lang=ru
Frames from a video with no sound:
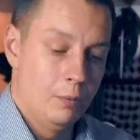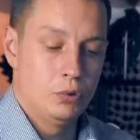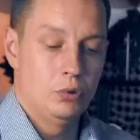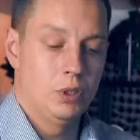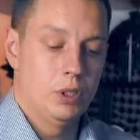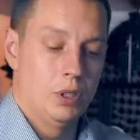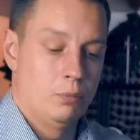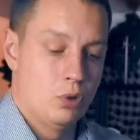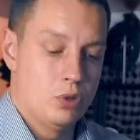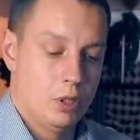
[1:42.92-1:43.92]
По сути, это
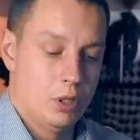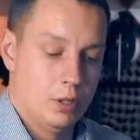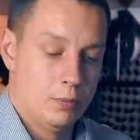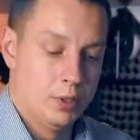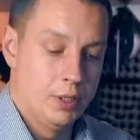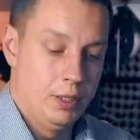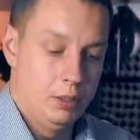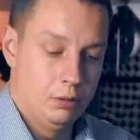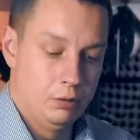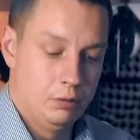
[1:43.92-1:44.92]
просто
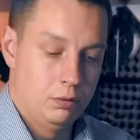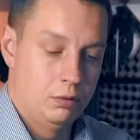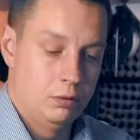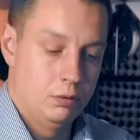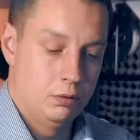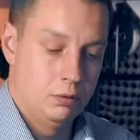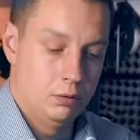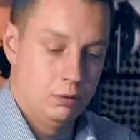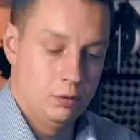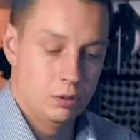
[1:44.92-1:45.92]
монолит
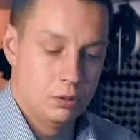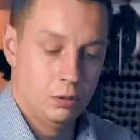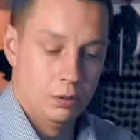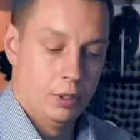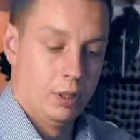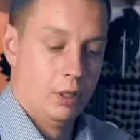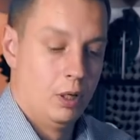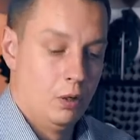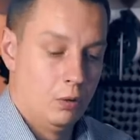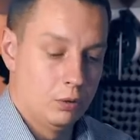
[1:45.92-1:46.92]
трехслойный,
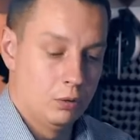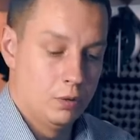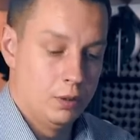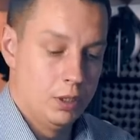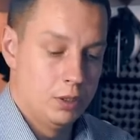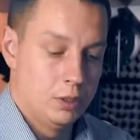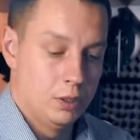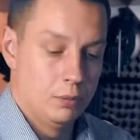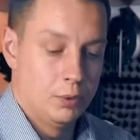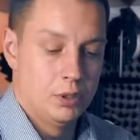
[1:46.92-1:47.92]
у которого есть
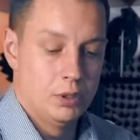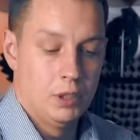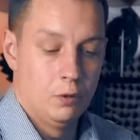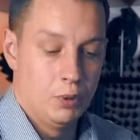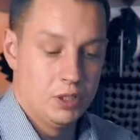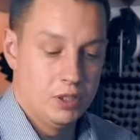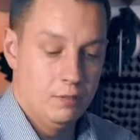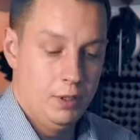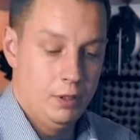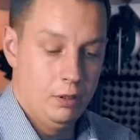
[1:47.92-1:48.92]
э, подсистема
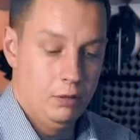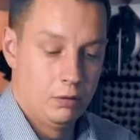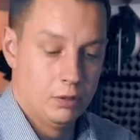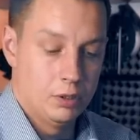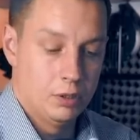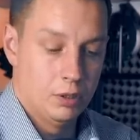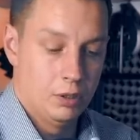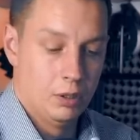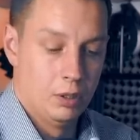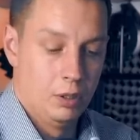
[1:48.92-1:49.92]
представлений
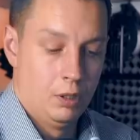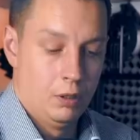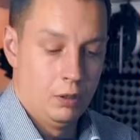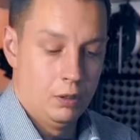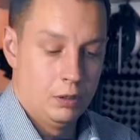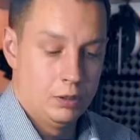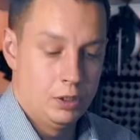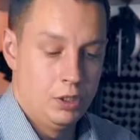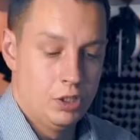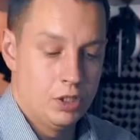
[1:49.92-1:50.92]
с
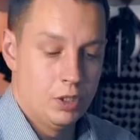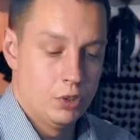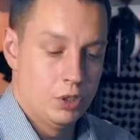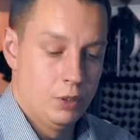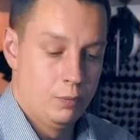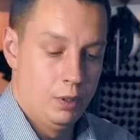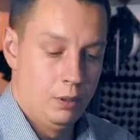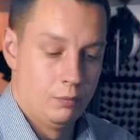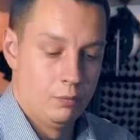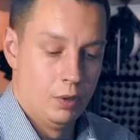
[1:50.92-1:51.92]
статическим
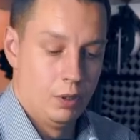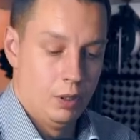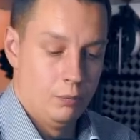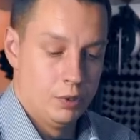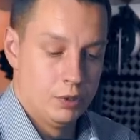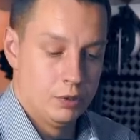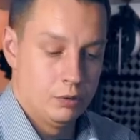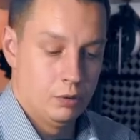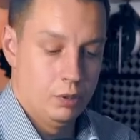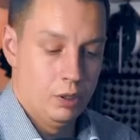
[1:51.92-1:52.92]
HTML,
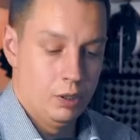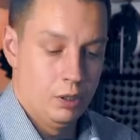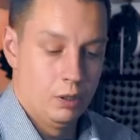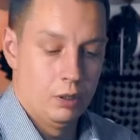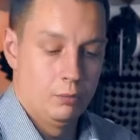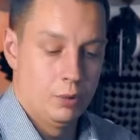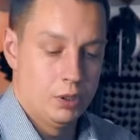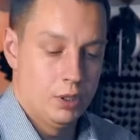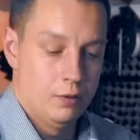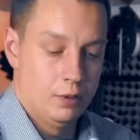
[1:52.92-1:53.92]
бизнес-логика,
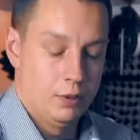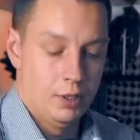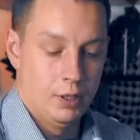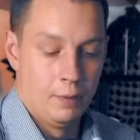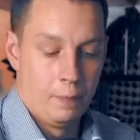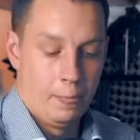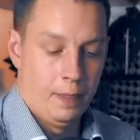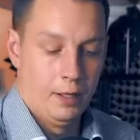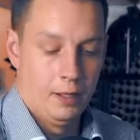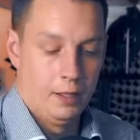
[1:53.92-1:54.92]
представленная
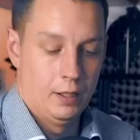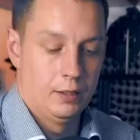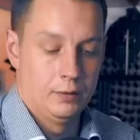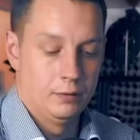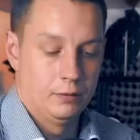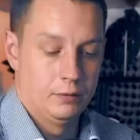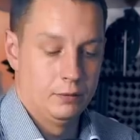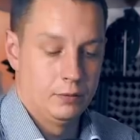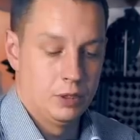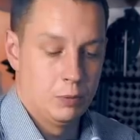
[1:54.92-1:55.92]
а,
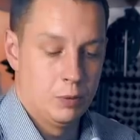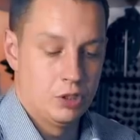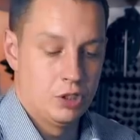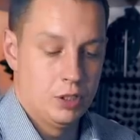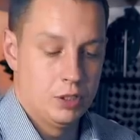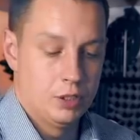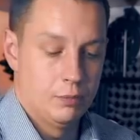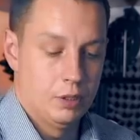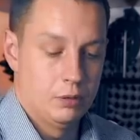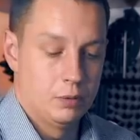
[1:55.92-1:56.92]

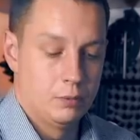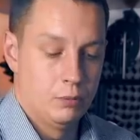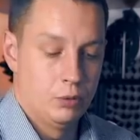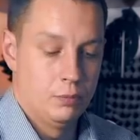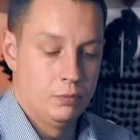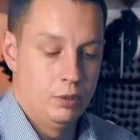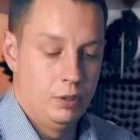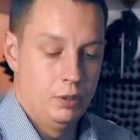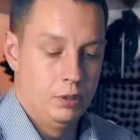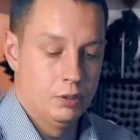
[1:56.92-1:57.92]
Express.js, да, то есть мы будем
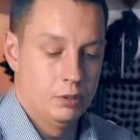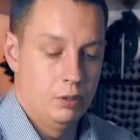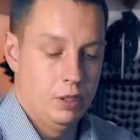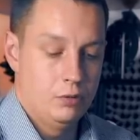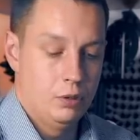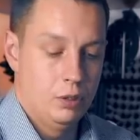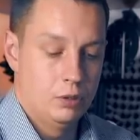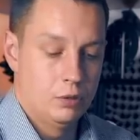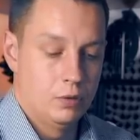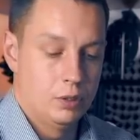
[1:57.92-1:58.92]
не с нуля все
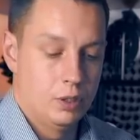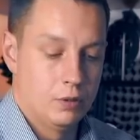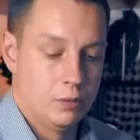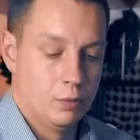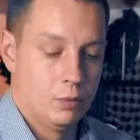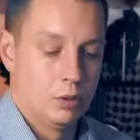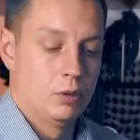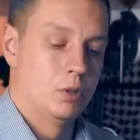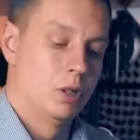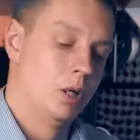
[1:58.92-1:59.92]
реализовывать, а возьмем
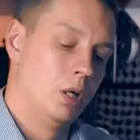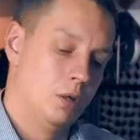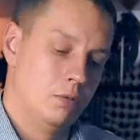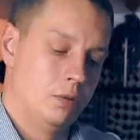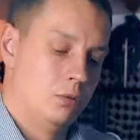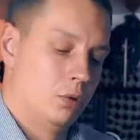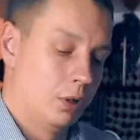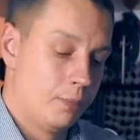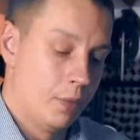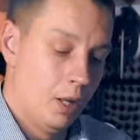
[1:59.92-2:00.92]
готовый
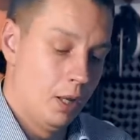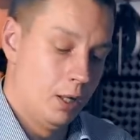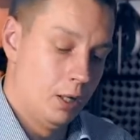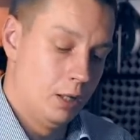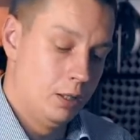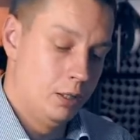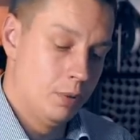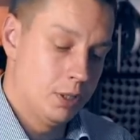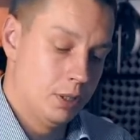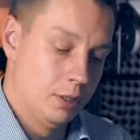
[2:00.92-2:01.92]
фреймворк. А, и
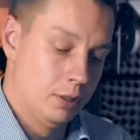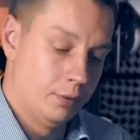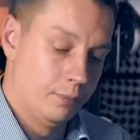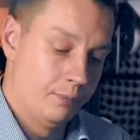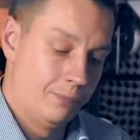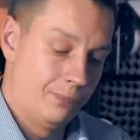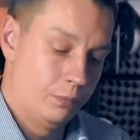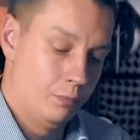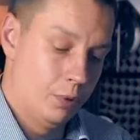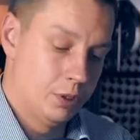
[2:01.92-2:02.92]
база данных.
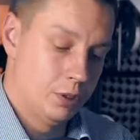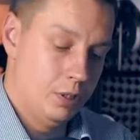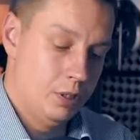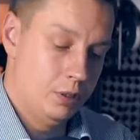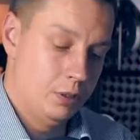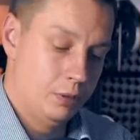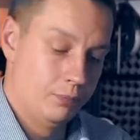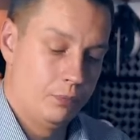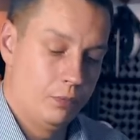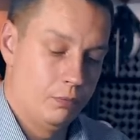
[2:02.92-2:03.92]
База данных,
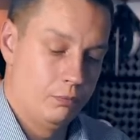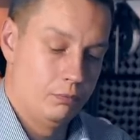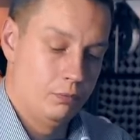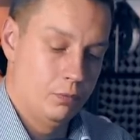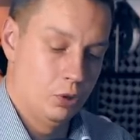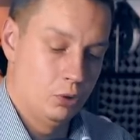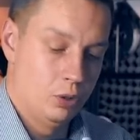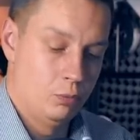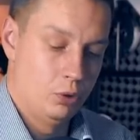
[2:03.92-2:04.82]
которая